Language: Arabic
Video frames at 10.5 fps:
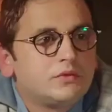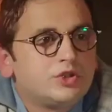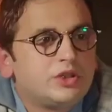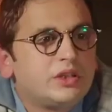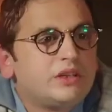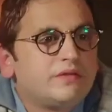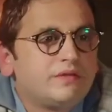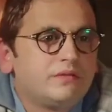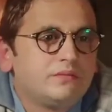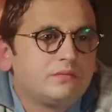
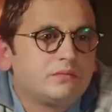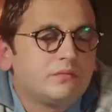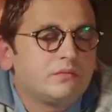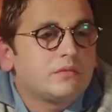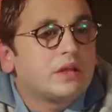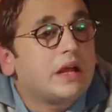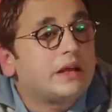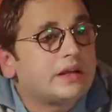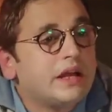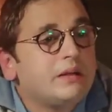شريف
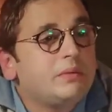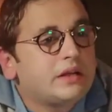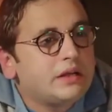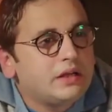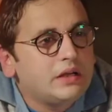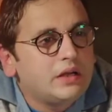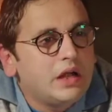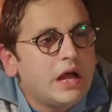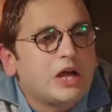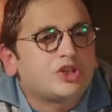انا جايبك هنا
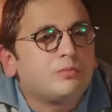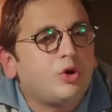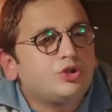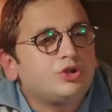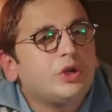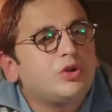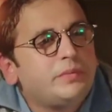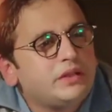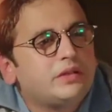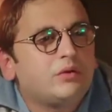عشان ما اقعدش انا
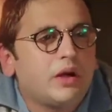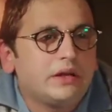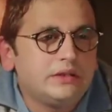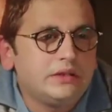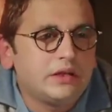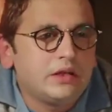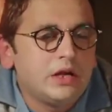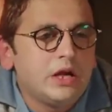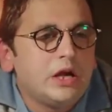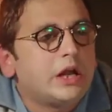والبنت لوحدينا
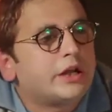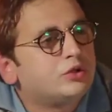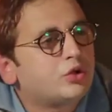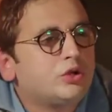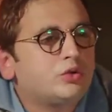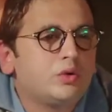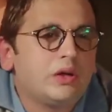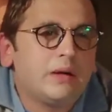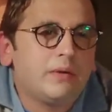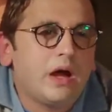لكن تروح تقول
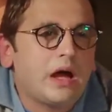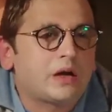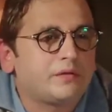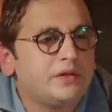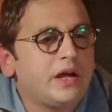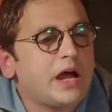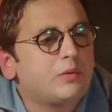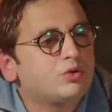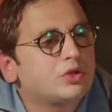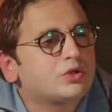لها بقى عرفيني
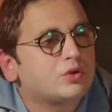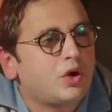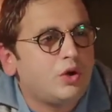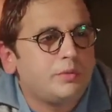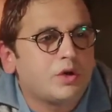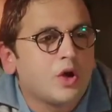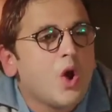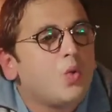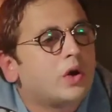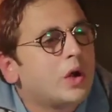على المزز صحابك
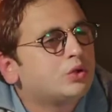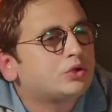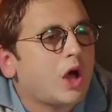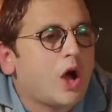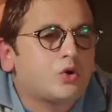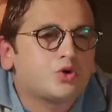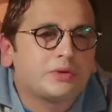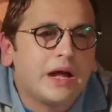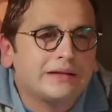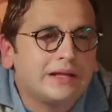وجو التحرش
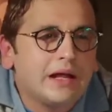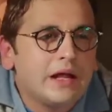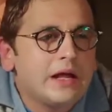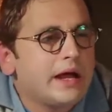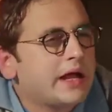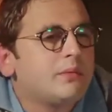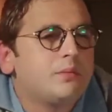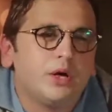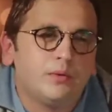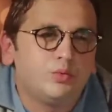بتاعك ده انا
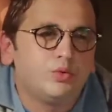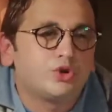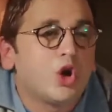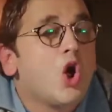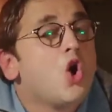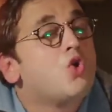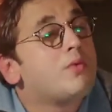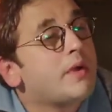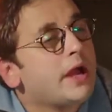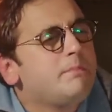ما بحبوش
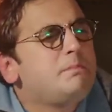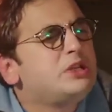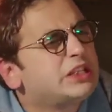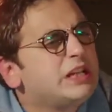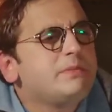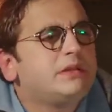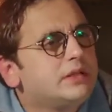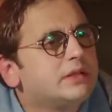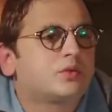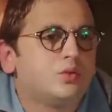وما بحبش كلمه
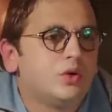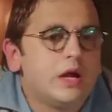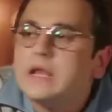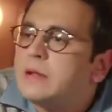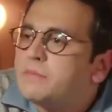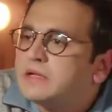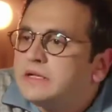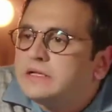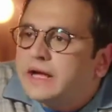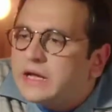ديسكو لما
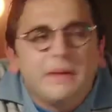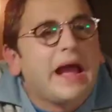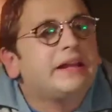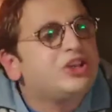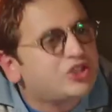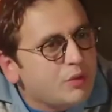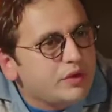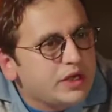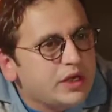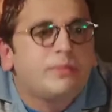تلاقيني داخل بحنان
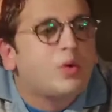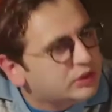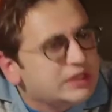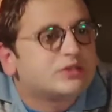شوقي يبقى اقول